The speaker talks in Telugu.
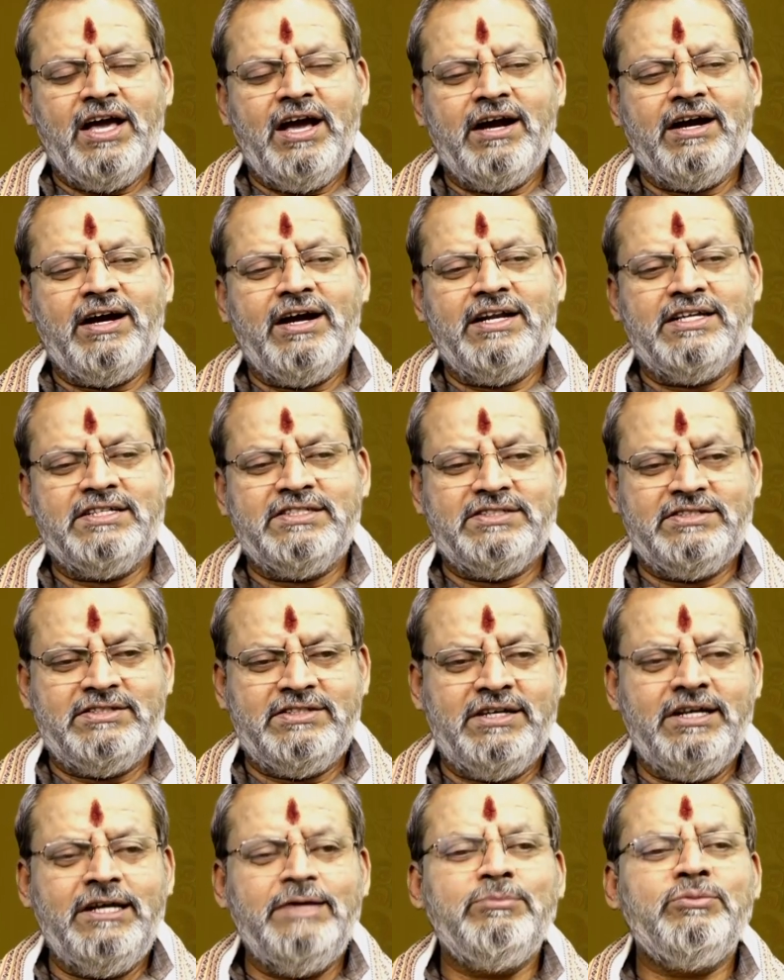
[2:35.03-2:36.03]
అక్కడ
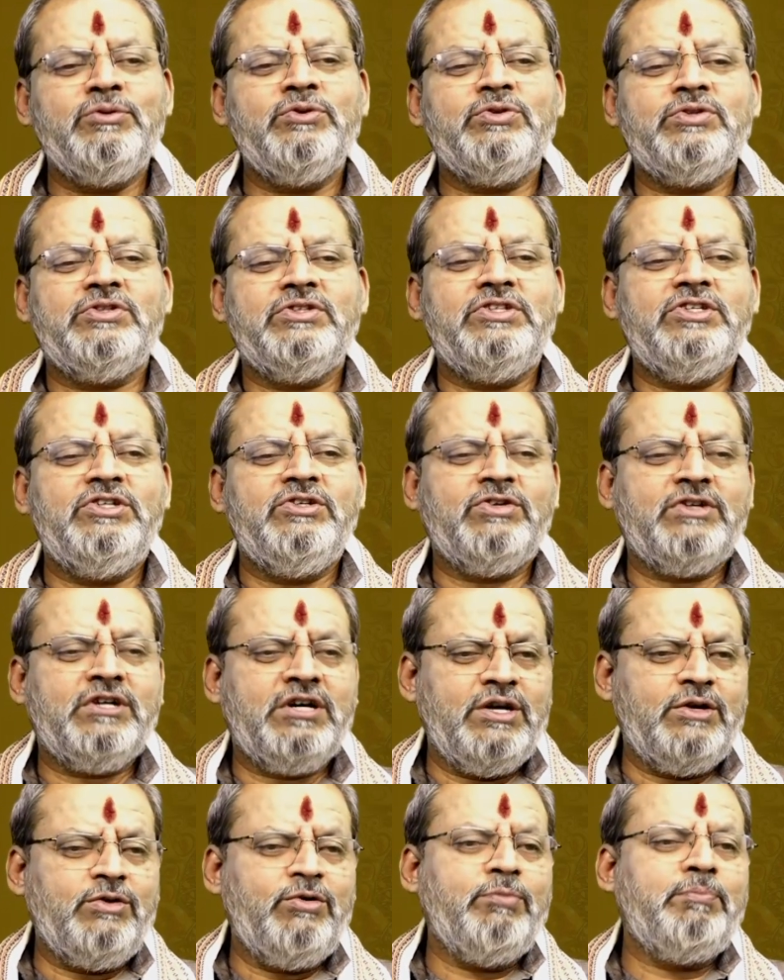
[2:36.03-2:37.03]
స్త్రీమూర్తి
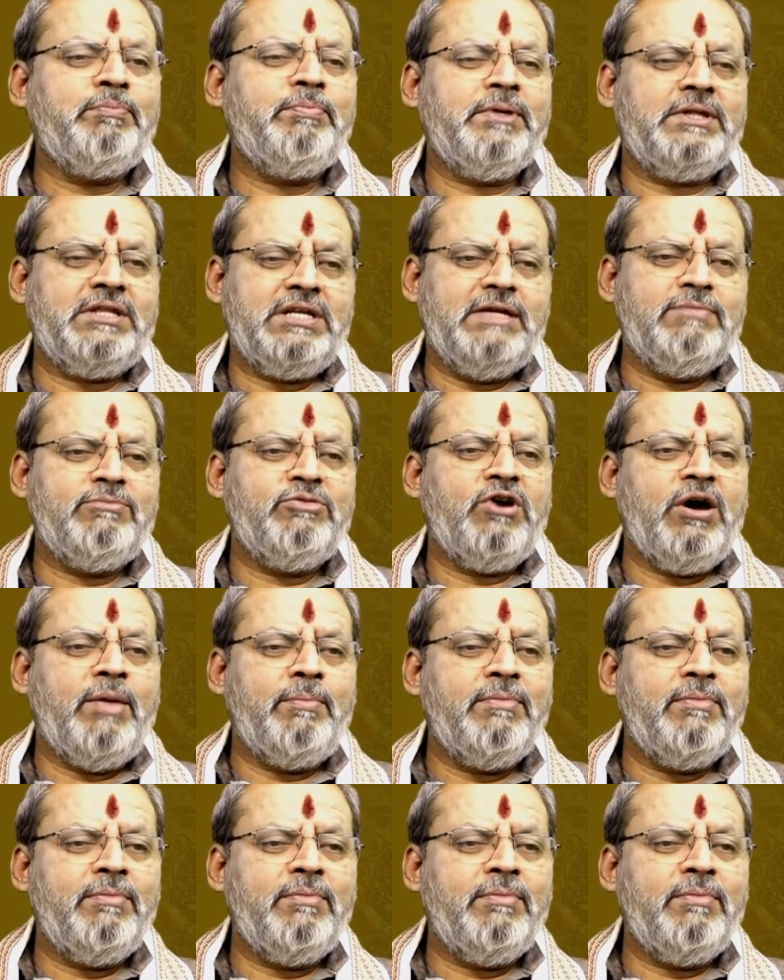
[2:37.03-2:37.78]
యొక్క గొప్పతనము